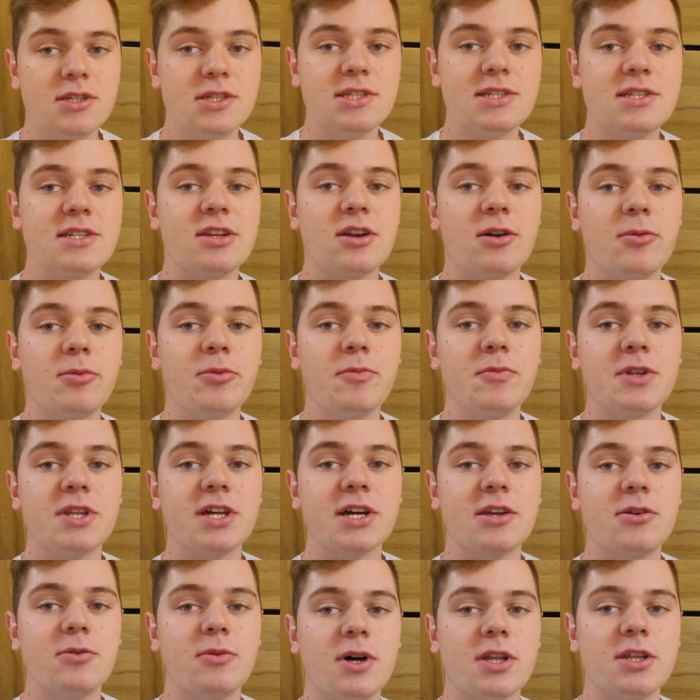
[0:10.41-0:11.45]
I zrobimy
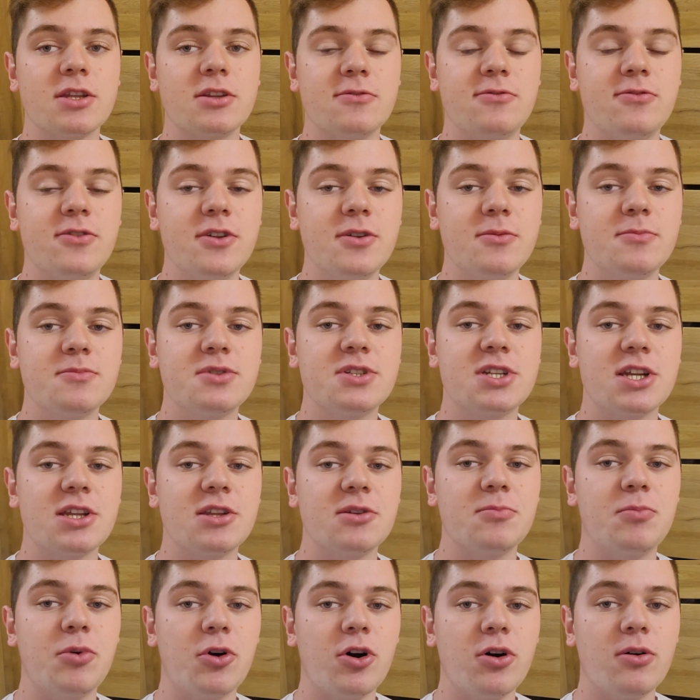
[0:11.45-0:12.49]
taki ładny film przed i
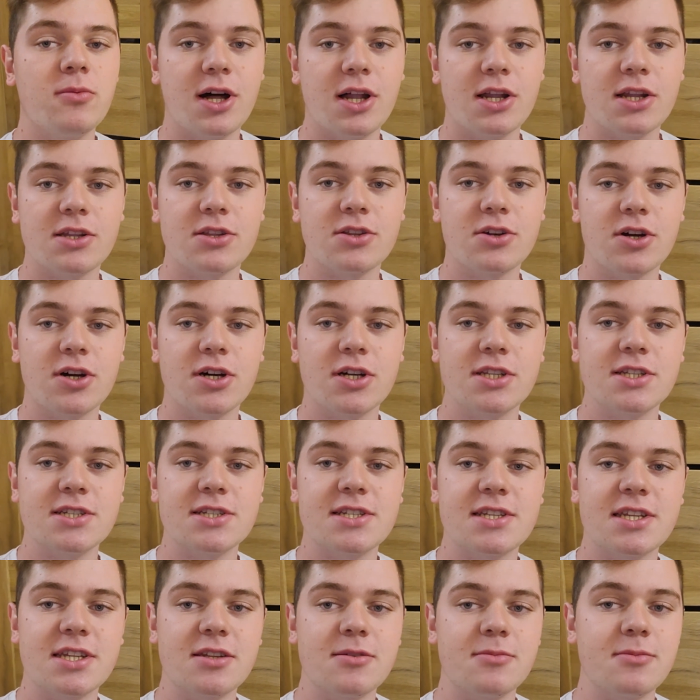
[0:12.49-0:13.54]
po, ale trochę
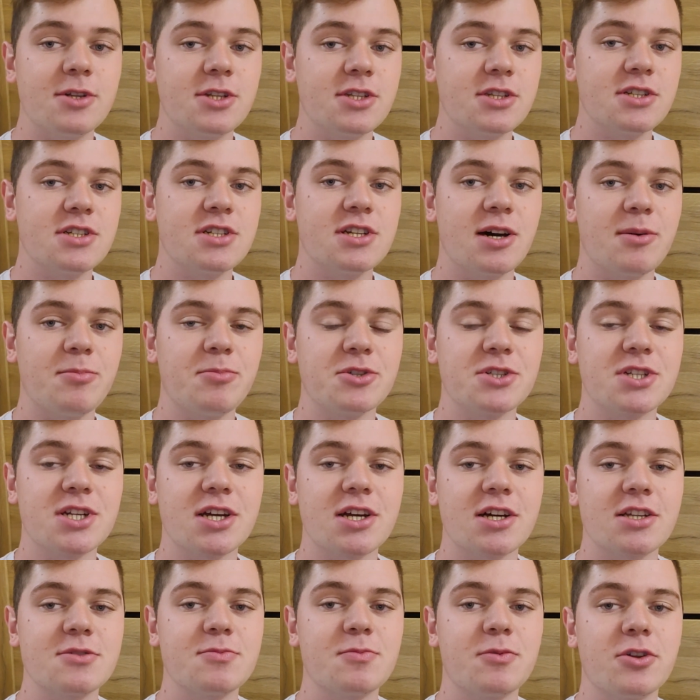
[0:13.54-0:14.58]
niestety będzie trzeba
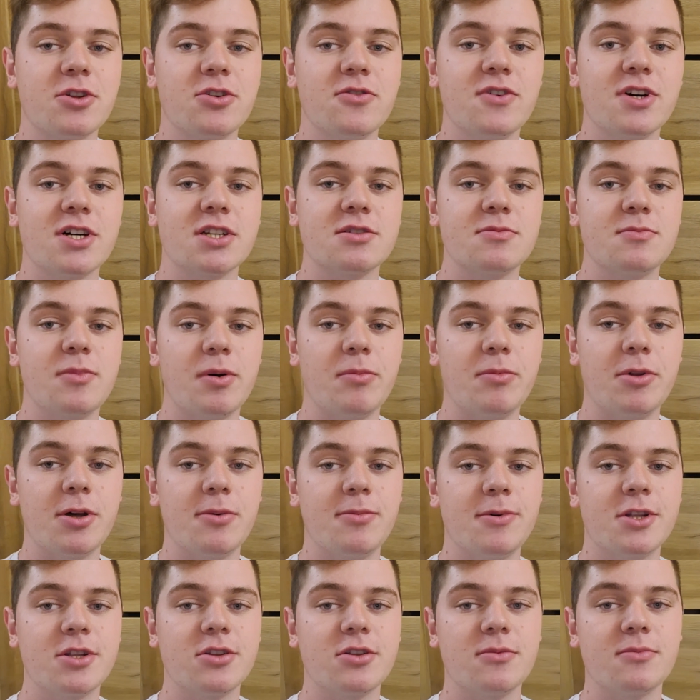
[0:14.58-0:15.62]
poczekać, ponieważ meble
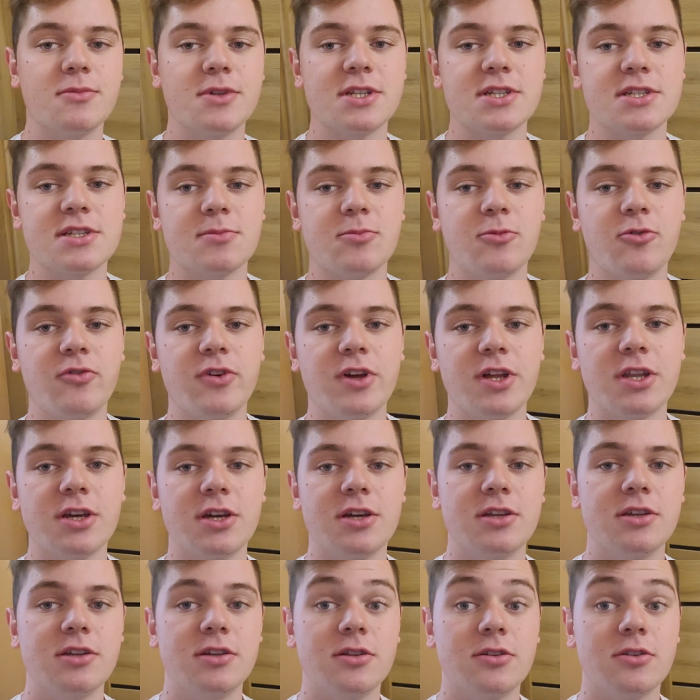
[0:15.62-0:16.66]
będą na zamówienie
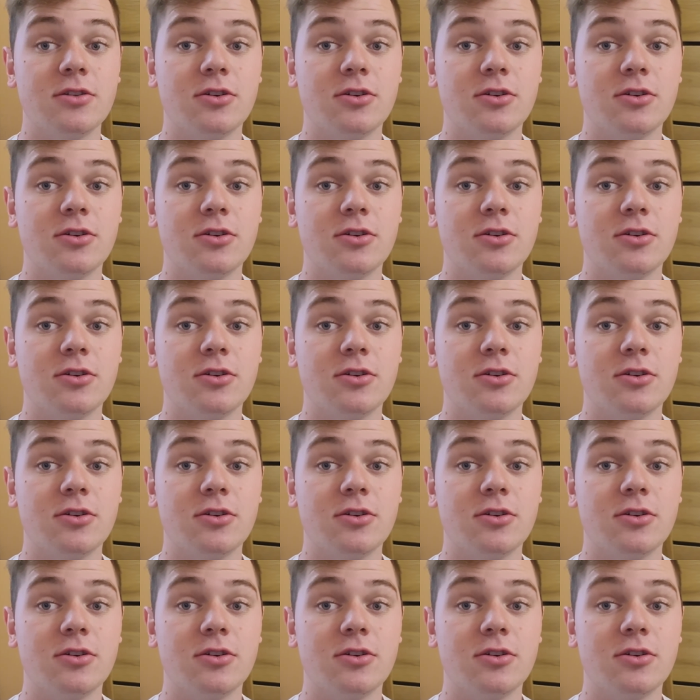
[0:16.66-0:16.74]
i